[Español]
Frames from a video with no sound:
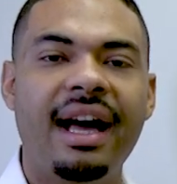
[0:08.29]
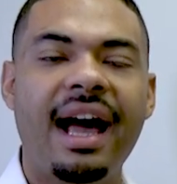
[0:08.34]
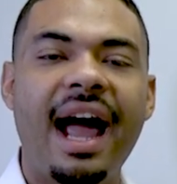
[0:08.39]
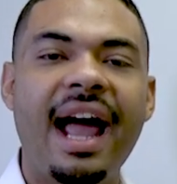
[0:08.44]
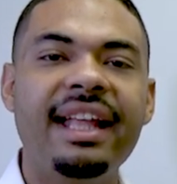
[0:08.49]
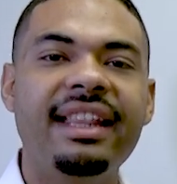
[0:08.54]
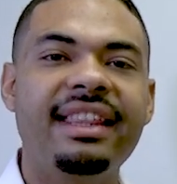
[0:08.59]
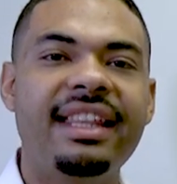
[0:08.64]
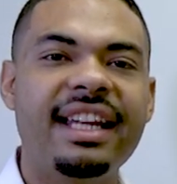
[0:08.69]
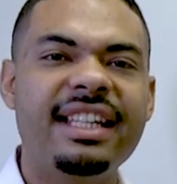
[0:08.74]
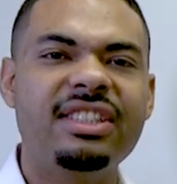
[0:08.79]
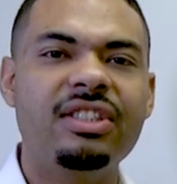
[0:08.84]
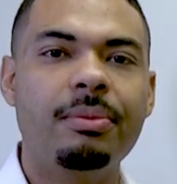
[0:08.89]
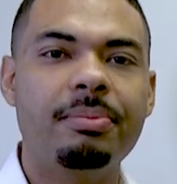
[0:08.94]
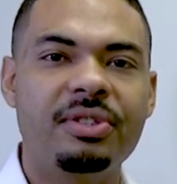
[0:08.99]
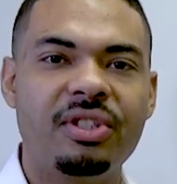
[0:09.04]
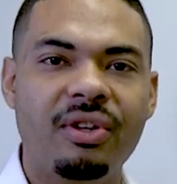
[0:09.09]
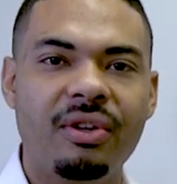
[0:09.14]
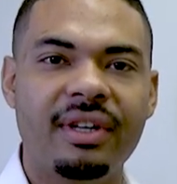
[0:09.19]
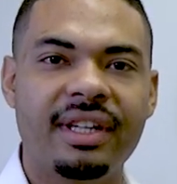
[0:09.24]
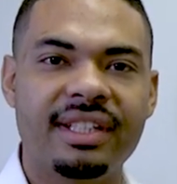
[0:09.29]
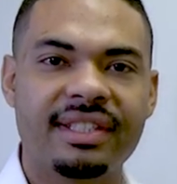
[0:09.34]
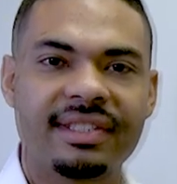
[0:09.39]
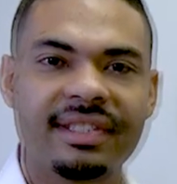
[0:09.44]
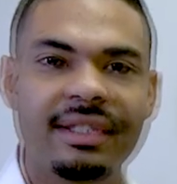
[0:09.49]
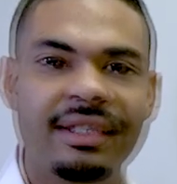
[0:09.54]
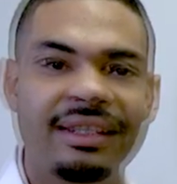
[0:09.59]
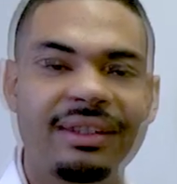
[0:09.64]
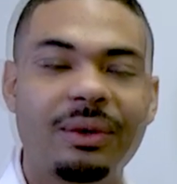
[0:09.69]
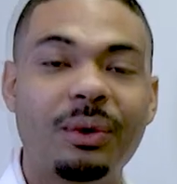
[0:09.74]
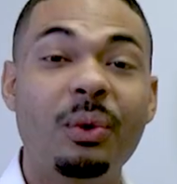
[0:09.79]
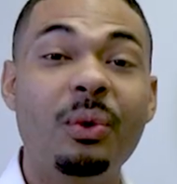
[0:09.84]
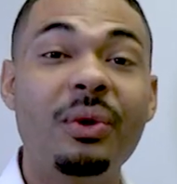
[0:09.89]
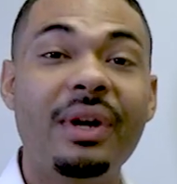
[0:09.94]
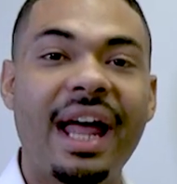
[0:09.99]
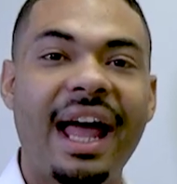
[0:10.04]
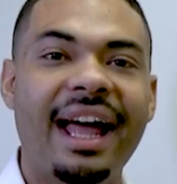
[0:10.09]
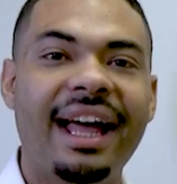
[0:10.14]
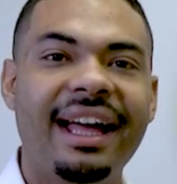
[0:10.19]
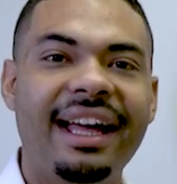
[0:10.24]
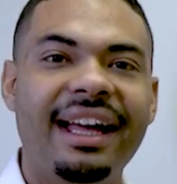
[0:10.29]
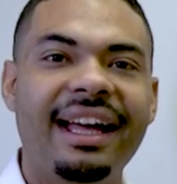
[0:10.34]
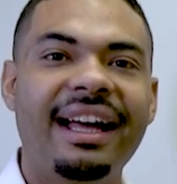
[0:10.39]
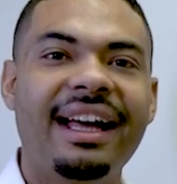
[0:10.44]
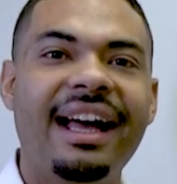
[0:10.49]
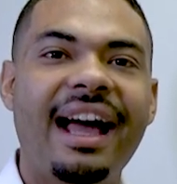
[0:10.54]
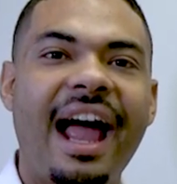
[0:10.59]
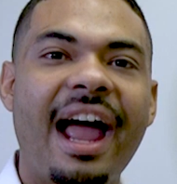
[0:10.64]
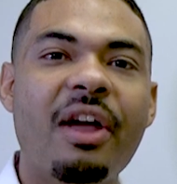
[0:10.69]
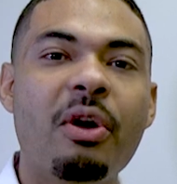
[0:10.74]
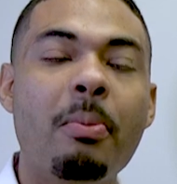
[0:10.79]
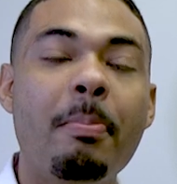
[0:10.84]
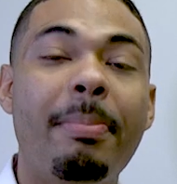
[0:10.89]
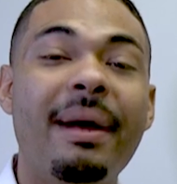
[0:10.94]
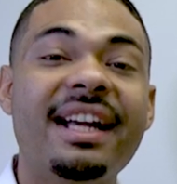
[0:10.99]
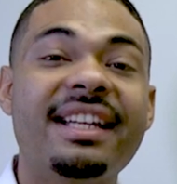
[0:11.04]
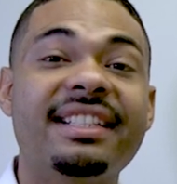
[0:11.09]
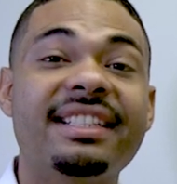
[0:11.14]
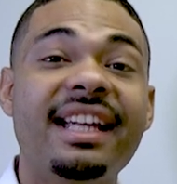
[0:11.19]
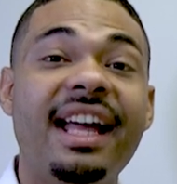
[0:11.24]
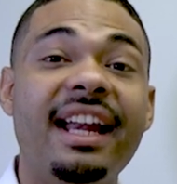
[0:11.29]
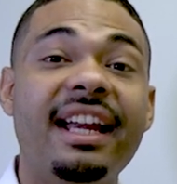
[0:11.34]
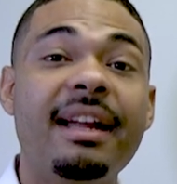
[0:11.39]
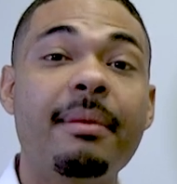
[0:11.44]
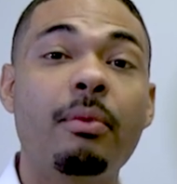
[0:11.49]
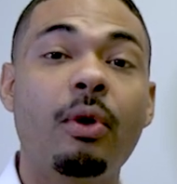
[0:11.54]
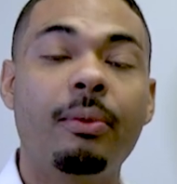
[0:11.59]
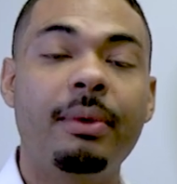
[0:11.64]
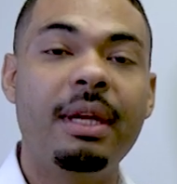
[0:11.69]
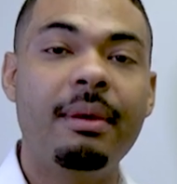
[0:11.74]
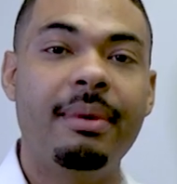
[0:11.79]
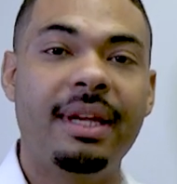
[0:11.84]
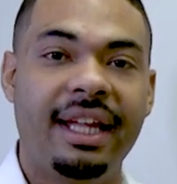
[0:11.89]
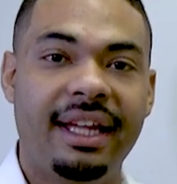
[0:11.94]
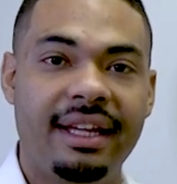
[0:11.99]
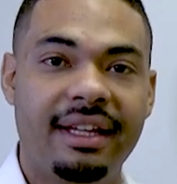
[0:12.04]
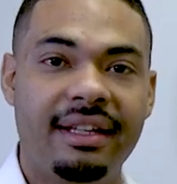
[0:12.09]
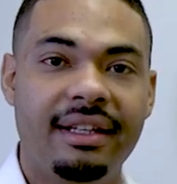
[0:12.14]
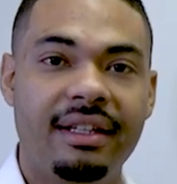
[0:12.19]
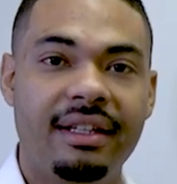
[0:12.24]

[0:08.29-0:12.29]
Hay tres opciones. Una, hay un parcial removible.